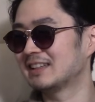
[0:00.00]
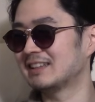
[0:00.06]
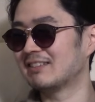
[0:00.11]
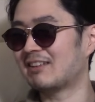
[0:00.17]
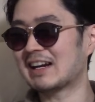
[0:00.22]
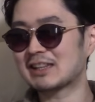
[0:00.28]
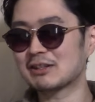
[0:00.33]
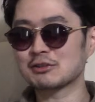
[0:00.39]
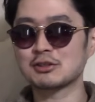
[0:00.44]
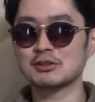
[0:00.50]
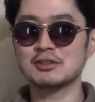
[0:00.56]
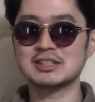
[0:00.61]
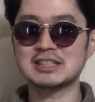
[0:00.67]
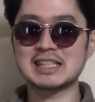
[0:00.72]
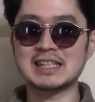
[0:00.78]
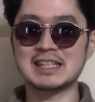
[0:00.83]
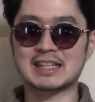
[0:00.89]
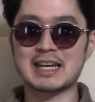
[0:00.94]
う割とその
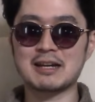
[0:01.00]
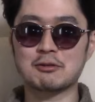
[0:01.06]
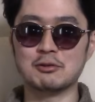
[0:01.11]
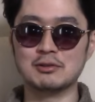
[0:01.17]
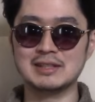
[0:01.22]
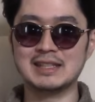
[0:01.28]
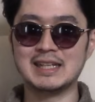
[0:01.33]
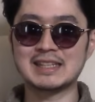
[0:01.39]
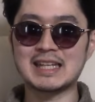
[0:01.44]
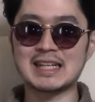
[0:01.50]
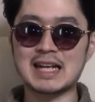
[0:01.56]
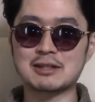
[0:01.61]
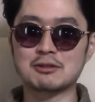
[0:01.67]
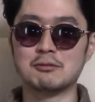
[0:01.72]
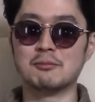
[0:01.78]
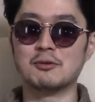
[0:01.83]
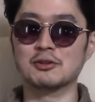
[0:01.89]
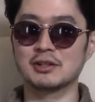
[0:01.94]
時点で結構ネタ
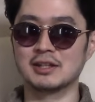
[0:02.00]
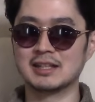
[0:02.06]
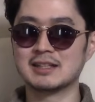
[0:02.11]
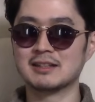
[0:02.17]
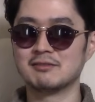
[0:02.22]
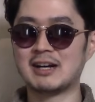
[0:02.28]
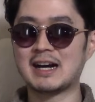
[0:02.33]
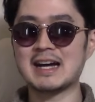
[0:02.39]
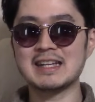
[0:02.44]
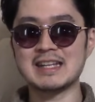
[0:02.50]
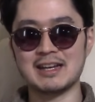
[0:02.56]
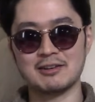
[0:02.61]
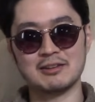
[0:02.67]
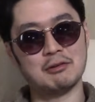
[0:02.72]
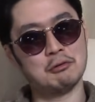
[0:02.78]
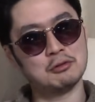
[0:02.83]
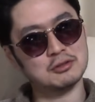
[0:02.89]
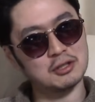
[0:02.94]
だと思うのよ。分かんない
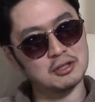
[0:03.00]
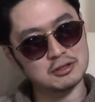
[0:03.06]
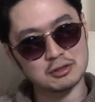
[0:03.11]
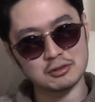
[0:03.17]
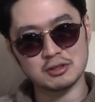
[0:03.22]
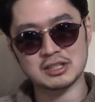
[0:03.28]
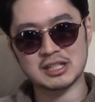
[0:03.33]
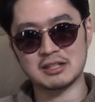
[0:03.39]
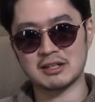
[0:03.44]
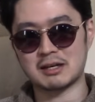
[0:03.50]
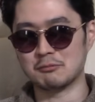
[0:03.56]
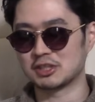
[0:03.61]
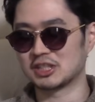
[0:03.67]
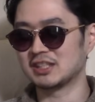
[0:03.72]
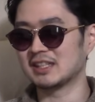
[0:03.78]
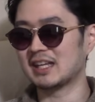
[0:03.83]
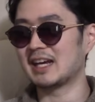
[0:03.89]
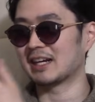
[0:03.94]
よ本当に届いてるのかも
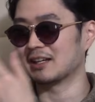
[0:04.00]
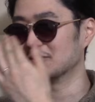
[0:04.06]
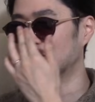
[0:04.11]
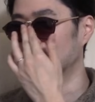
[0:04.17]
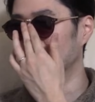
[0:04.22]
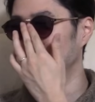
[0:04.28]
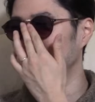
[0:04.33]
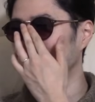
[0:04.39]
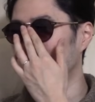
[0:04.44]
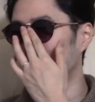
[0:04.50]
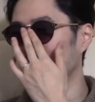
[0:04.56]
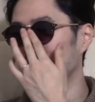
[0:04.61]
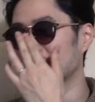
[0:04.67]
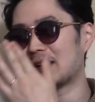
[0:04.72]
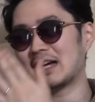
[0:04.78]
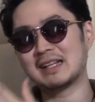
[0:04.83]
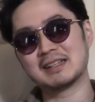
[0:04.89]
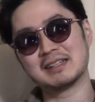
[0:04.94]
しれないけど、
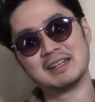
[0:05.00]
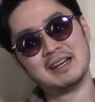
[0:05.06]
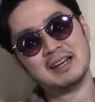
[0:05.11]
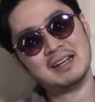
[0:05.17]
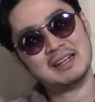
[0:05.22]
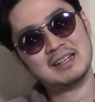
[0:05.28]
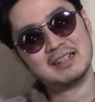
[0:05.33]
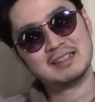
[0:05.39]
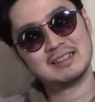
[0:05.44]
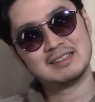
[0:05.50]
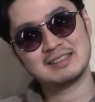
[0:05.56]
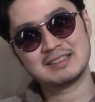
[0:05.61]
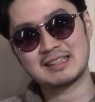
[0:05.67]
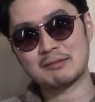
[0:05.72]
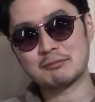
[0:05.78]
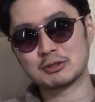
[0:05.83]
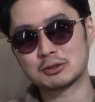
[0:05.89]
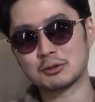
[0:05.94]
俺は
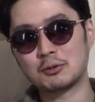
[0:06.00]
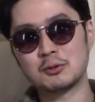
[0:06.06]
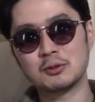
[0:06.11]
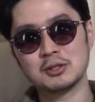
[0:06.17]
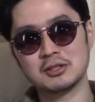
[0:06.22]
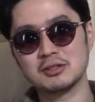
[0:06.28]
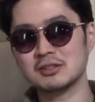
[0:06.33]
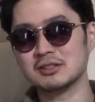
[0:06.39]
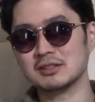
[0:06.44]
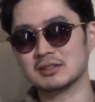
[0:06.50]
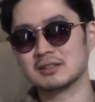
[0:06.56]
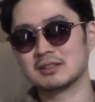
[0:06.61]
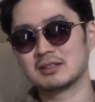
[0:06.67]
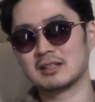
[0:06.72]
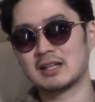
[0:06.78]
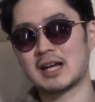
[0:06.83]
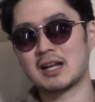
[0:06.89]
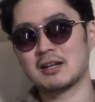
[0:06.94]
多分そういう
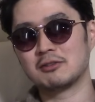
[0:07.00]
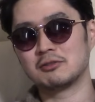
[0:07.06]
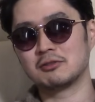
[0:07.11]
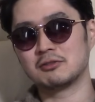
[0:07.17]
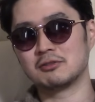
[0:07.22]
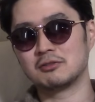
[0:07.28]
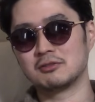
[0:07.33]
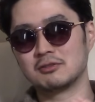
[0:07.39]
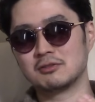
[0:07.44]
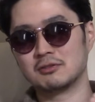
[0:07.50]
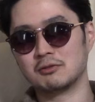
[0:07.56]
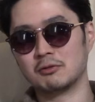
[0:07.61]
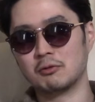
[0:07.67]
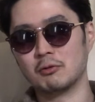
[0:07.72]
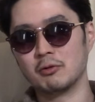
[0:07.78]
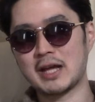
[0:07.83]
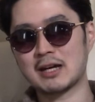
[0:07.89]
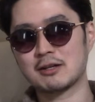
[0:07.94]
あ
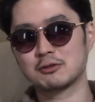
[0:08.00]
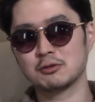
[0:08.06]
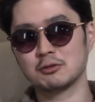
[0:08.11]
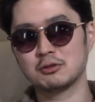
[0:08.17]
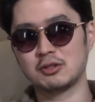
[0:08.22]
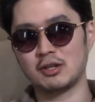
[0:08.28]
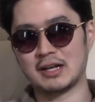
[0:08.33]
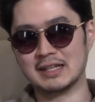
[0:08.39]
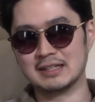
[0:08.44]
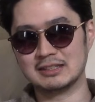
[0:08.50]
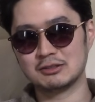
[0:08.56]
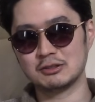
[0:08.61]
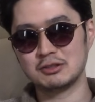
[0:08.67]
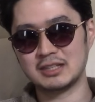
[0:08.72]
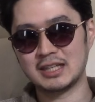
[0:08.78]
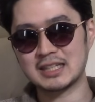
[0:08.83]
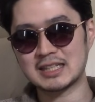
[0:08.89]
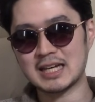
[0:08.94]
のお約束というか
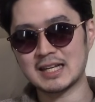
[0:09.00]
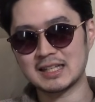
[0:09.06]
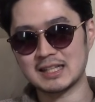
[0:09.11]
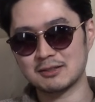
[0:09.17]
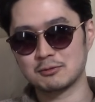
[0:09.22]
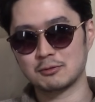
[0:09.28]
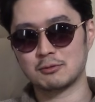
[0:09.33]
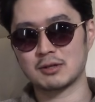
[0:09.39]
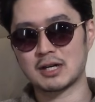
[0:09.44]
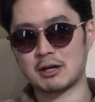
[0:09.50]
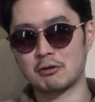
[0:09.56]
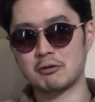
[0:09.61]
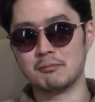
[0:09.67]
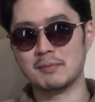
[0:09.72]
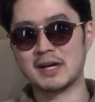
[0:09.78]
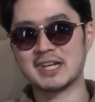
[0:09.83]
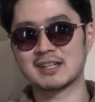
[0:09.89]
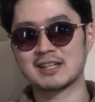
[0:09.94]
ネタで動画
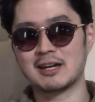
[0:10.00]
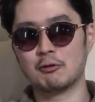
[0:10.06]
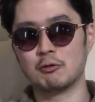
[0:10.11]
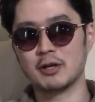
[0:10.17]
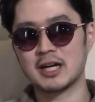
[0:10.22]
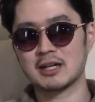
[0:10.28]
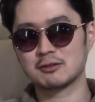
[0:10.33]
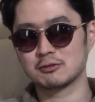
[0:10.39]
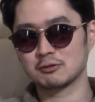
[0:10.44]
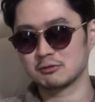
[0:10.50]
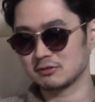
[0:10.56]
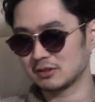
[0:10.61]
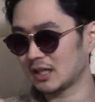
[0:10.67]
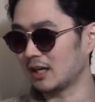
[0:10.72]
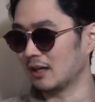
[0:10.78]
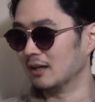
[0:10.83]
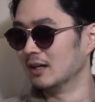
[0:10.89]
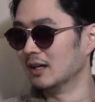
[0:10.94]
を毎回お約束
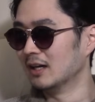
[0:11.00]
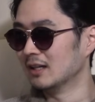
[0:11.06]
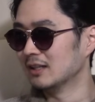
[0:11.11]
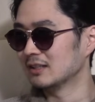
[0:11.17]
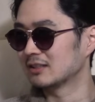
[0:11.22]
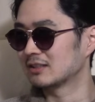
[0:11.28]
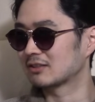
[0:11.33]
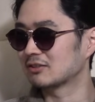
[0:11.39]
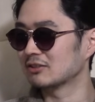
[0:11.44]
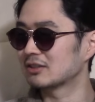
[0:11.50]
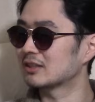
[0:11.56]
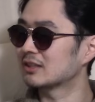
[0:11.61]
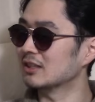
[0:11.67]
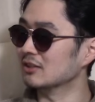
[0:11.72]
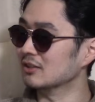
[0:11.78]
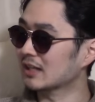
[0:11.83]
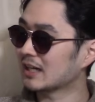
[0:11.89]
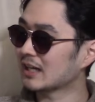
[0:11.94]
で作っ
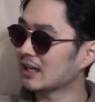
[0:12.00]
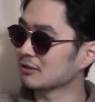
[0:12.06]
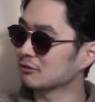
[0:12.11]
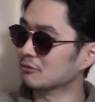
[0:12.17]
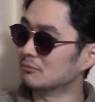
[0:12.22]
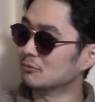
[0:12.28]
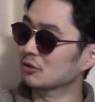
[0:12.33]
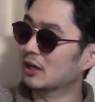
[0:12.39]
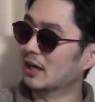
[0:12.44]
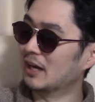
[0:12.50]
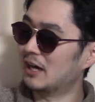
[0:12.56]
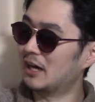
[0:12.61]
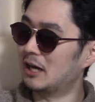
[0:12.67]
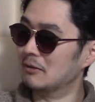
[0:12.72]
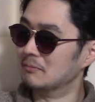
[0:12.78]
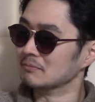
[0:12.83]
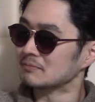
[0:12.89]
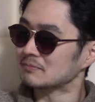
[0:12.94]
てるだけだと思うか
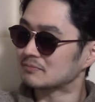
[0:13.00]
ら、